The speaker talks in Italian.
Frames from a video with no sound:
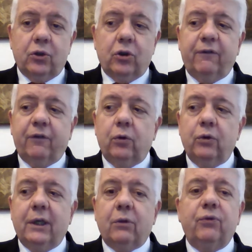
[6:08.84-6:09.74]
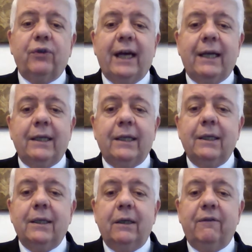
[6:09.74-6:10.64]
che soffrono di acufeni
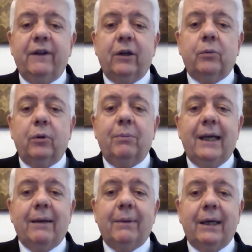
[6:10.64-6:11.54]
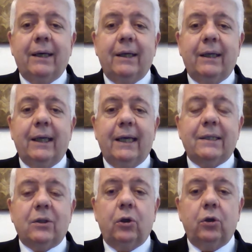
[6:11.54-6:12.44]
il vero problema è il
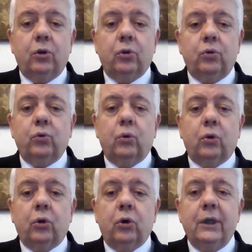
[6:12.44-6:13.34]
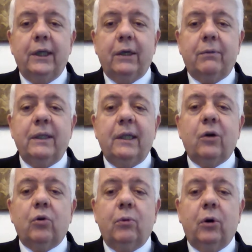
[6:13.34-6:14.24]
sonno notturno e quindi il
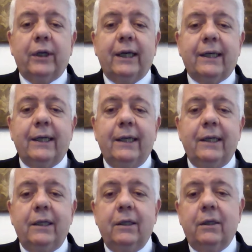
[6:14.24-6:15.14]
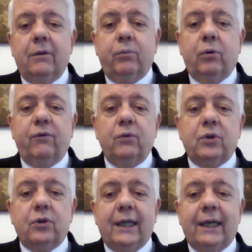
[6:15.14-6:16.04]
rumore anche lì può
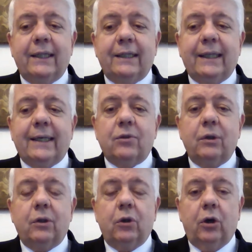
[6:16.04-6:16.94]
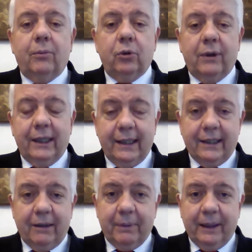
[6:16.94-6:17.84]
funzionare da terzo incomodo anche
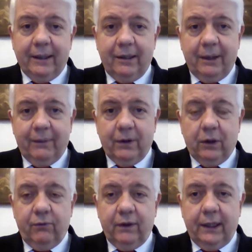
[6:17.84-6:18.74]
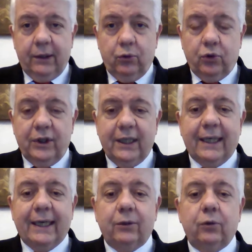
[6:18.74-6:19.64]
se apparentemente non viene
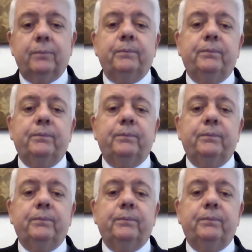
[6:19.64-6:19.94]
considerato.